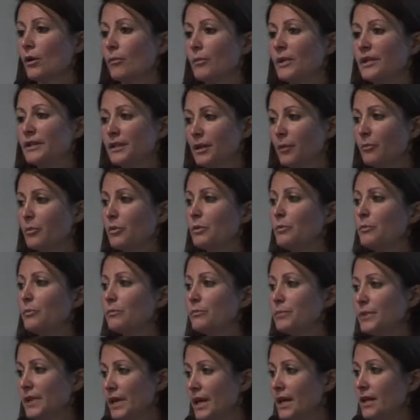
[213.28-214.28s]
mettiamo
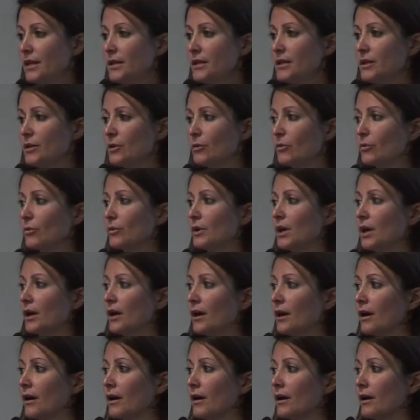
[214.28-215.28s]
in piedi
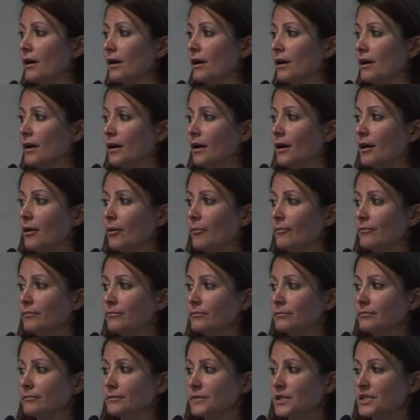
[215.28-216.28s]
una
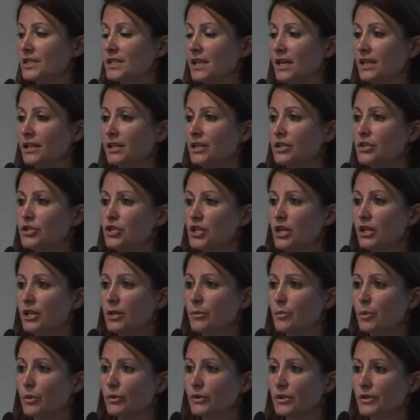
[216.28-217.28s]
ehm, strategia
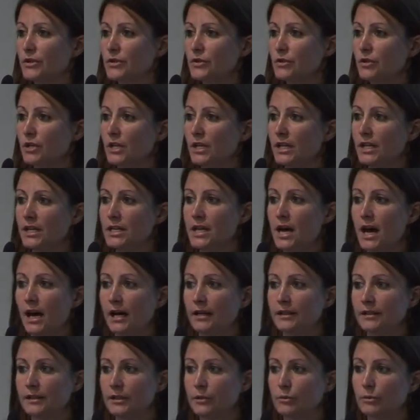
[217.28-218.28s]
di protezione dei
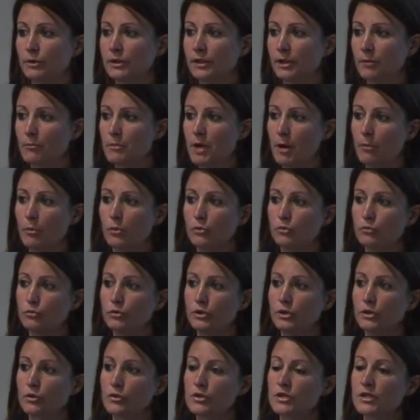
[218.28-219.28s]
dati, quindi abbiamo
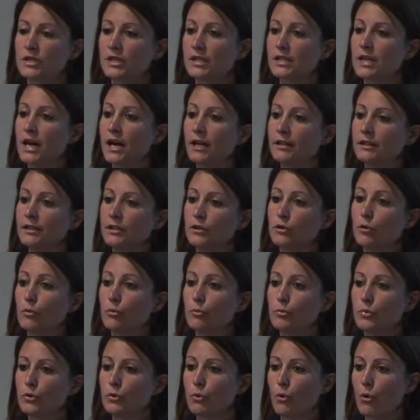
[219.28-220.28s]
tutti i nostri dati
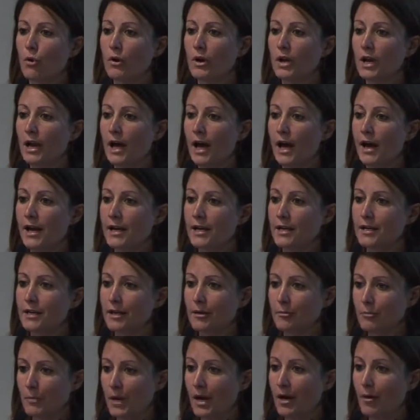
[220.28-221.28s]
non più
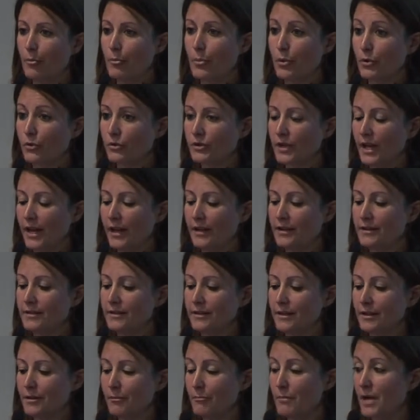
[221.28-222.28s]
online ma
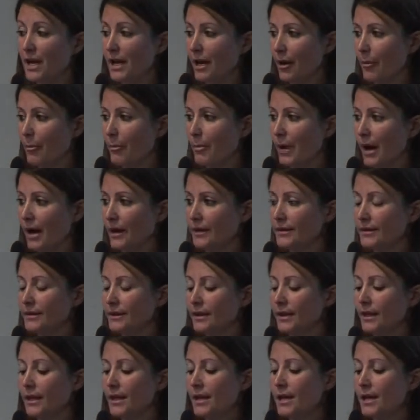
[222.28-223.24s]
protetti, backuppati,